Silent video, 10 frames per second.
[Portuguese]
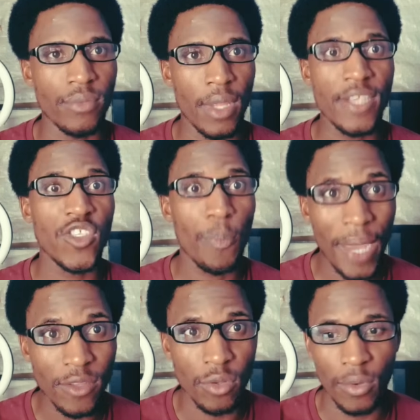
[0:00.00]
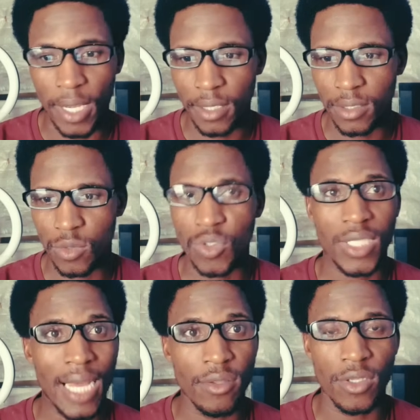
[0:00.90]
em Zipeto, não é? No
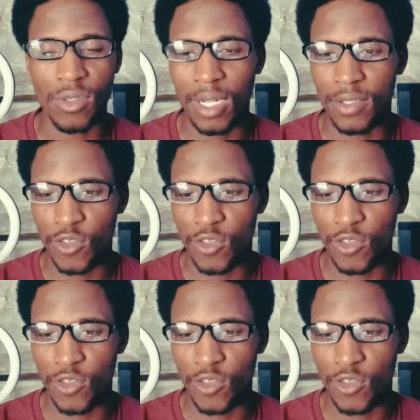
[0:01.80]
Estado Nacional de